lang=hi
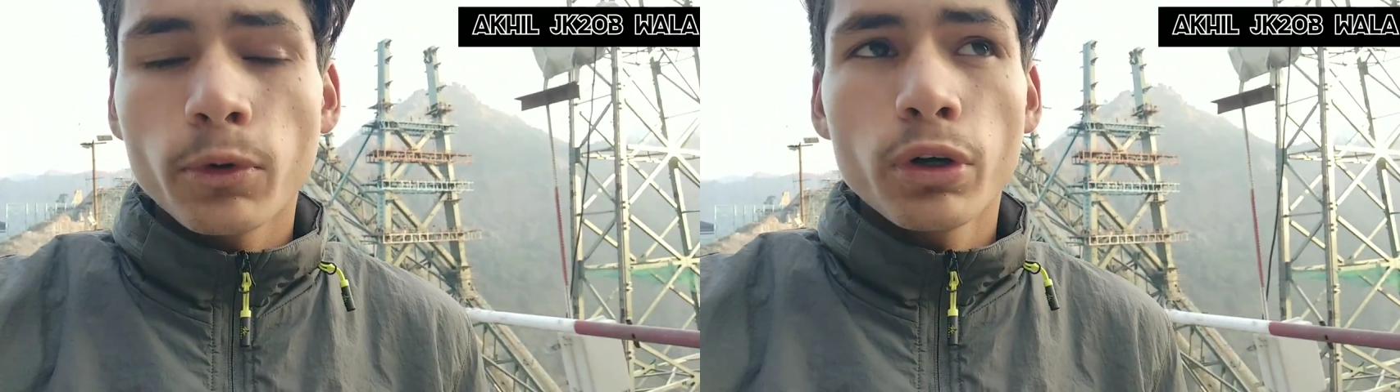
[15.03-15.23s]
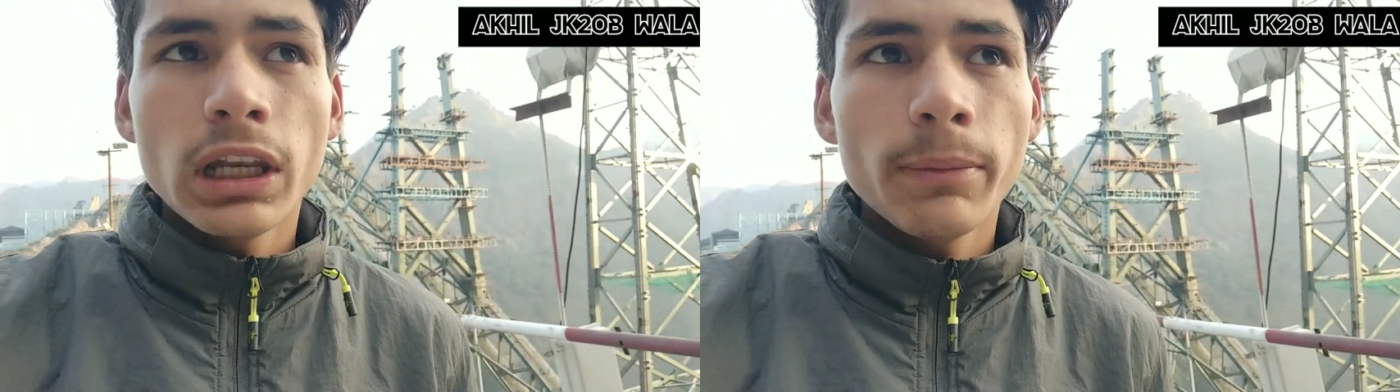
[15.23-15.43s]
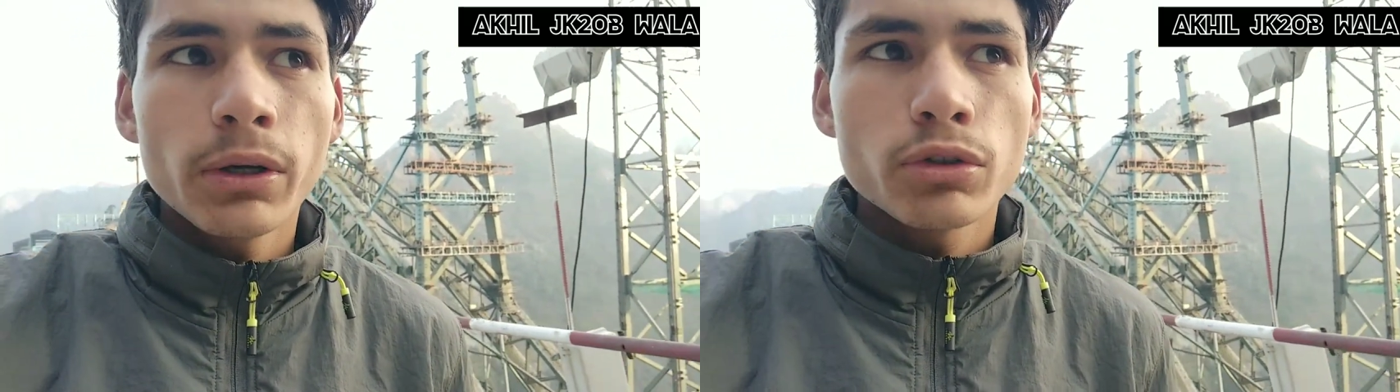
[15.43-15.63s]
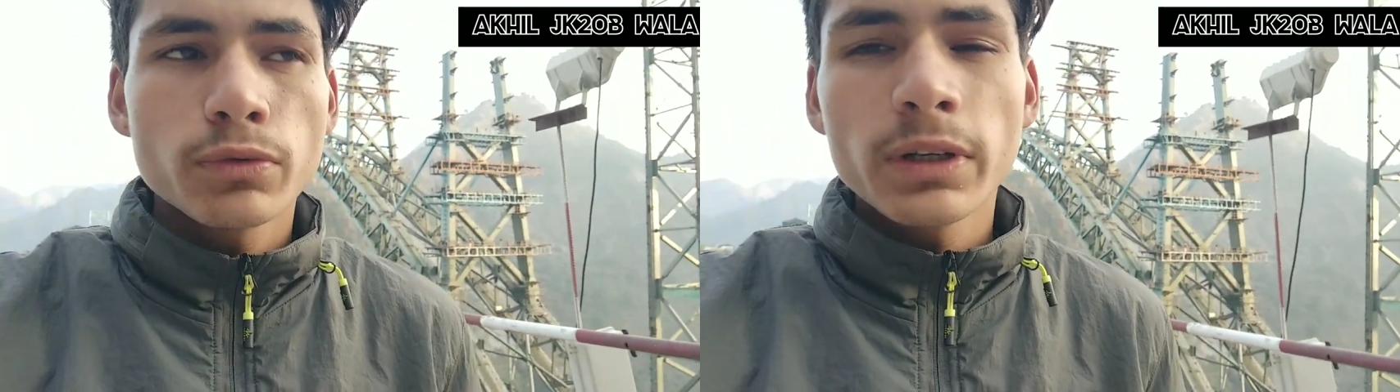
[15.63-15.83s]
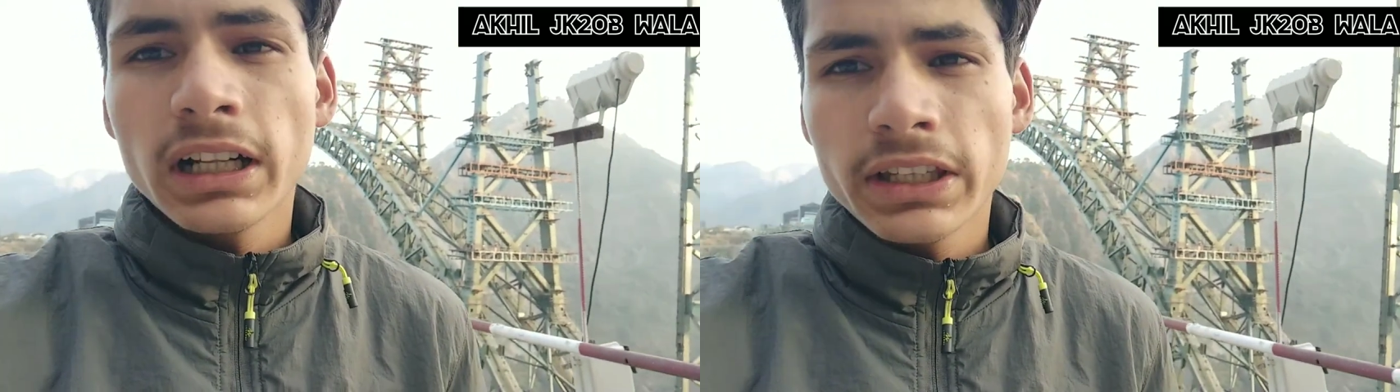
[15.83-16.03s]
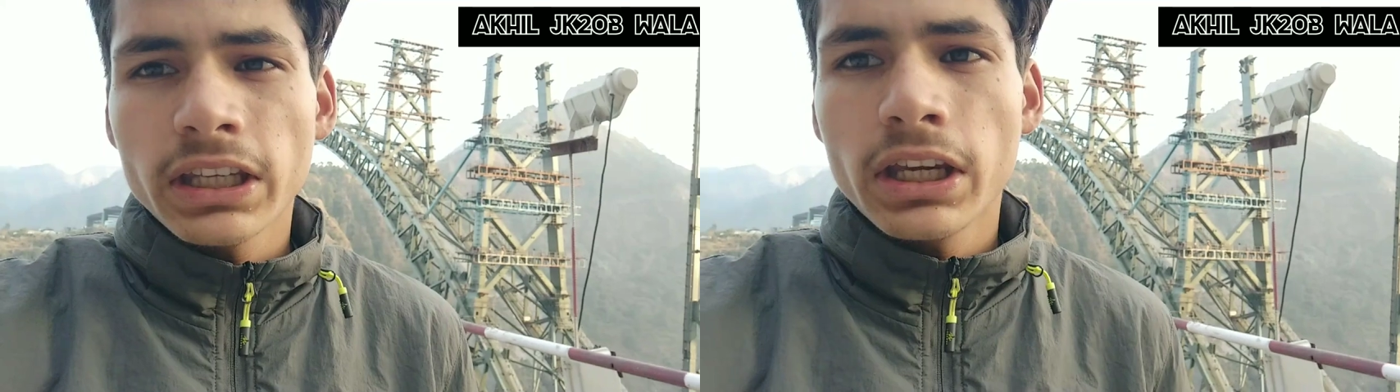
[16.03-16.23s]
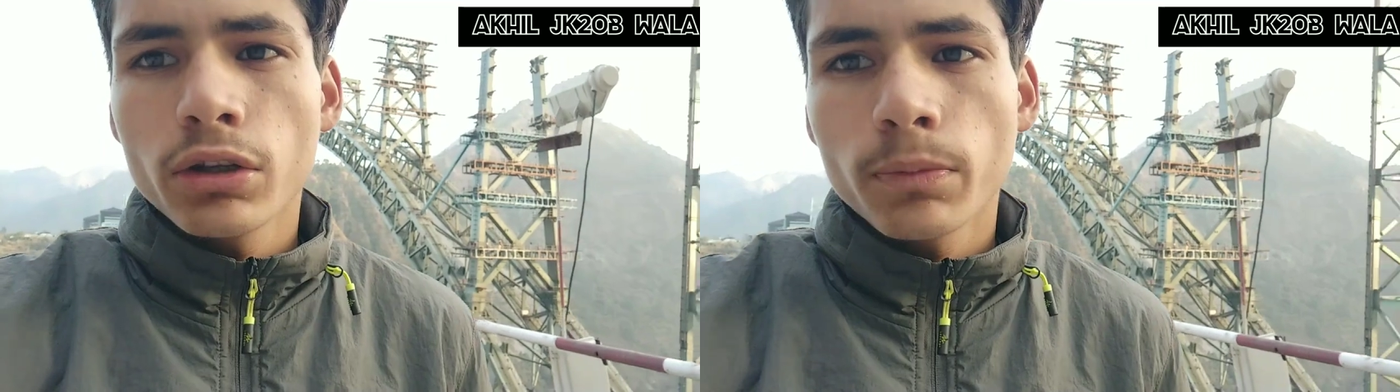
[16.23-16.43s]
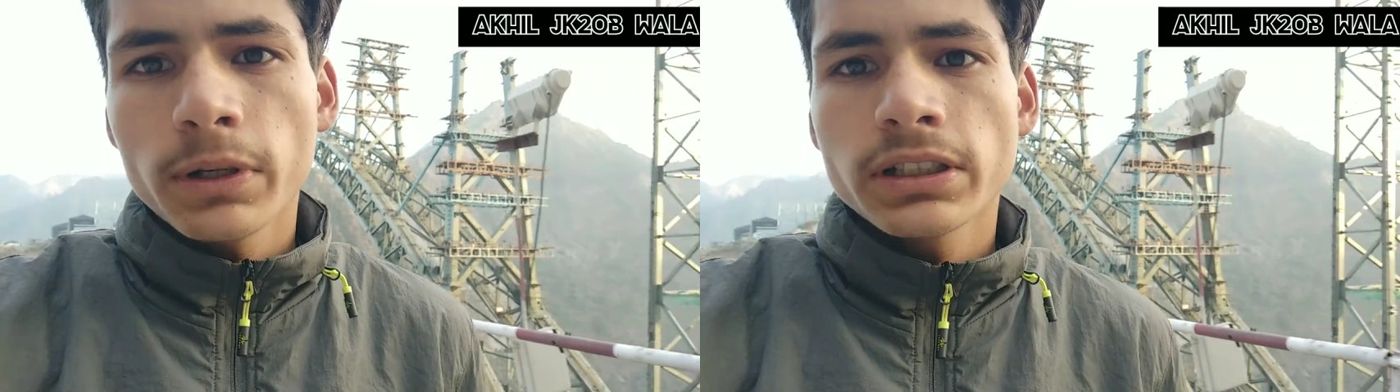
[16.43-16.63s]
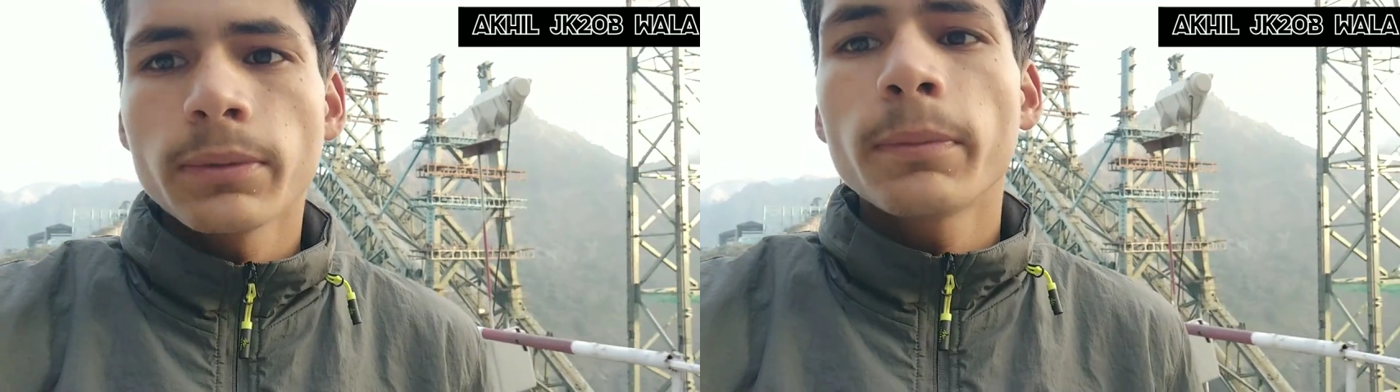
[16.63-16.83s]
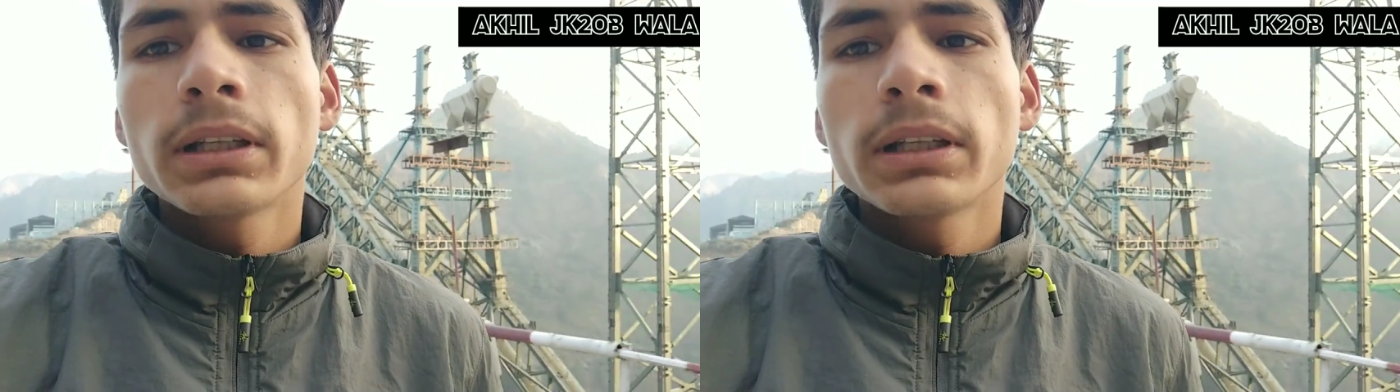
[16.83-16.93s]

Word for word: बोलने में कुछ भी गलती की है तो प्लीज़ हमें